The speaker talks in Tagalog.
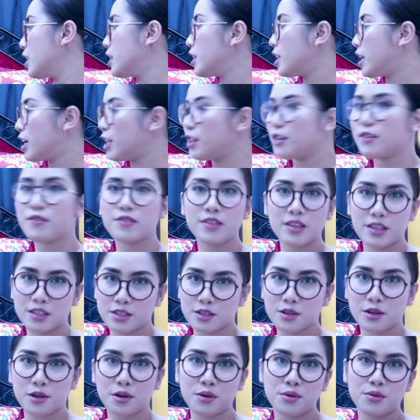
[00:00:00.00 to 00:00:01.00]
None of these
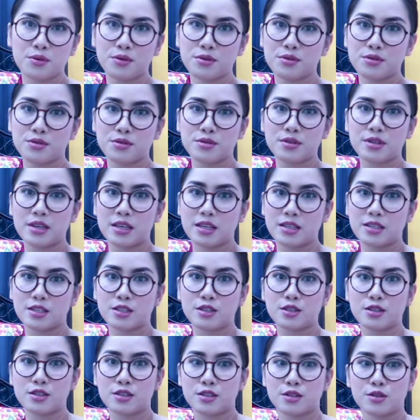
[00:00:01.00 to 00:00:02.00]
clothes
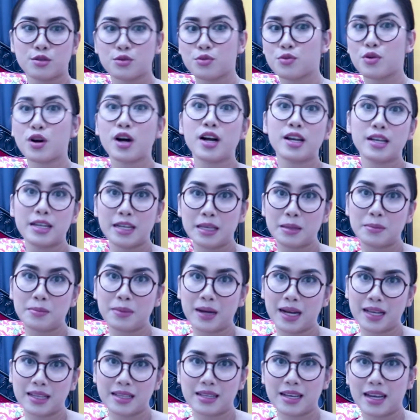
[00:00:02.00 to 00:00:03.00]
is 200
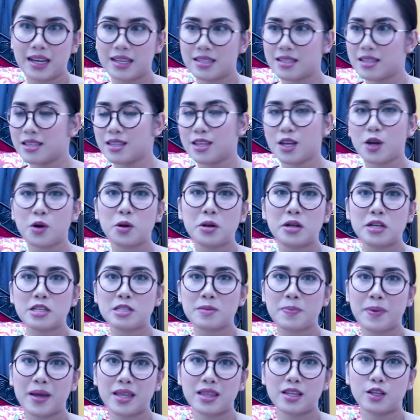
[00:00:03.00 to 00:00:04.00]
baht, guys. Hindi ako
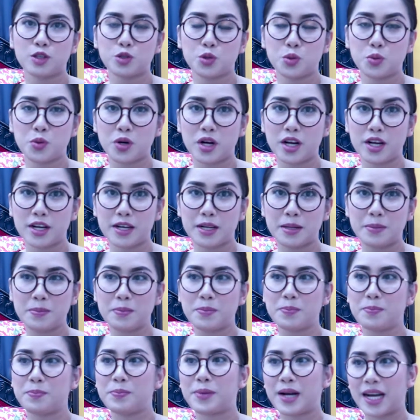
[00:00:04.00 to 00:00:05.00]
nag-spend ng
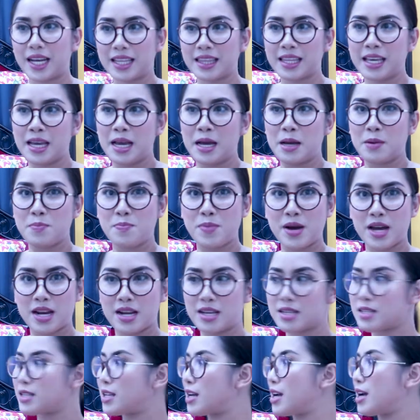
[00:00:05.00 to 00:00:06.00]
200 baht
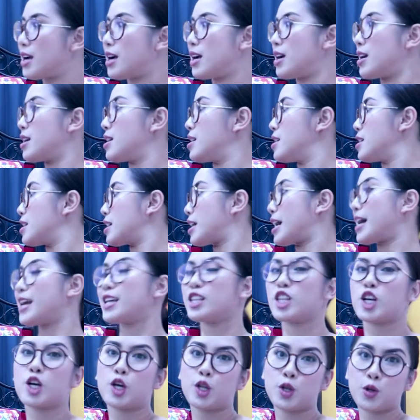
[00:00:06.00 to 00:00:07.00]
para sa
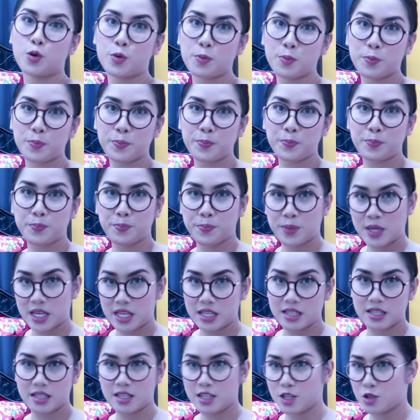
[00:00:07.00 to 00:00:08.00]
kahit anong
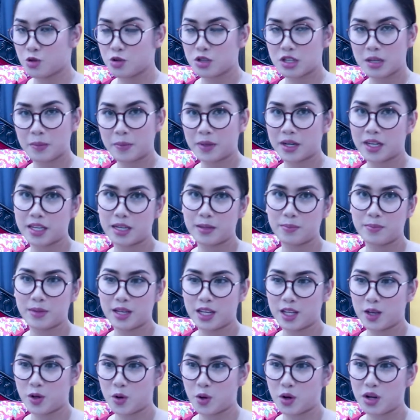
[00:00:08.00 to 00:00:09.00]
piece dito sa mga
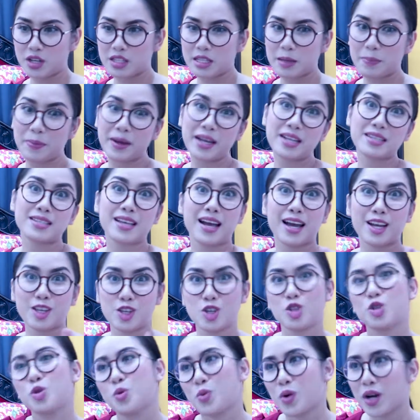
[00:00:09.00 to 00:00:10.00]
nabili ko. Kasi para sa
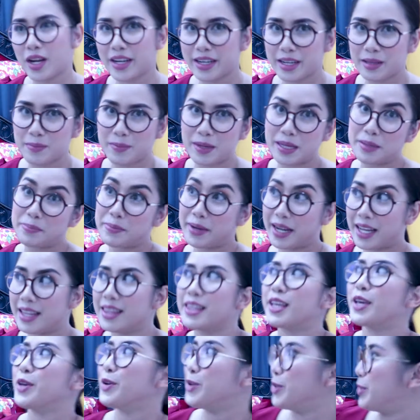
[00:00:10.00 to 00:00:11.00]
akin yung 200 baht, mahal
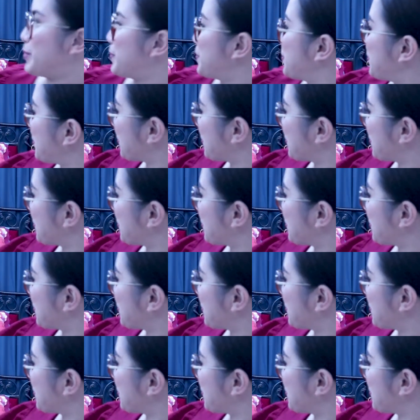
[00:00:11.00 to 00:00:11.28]
na yon.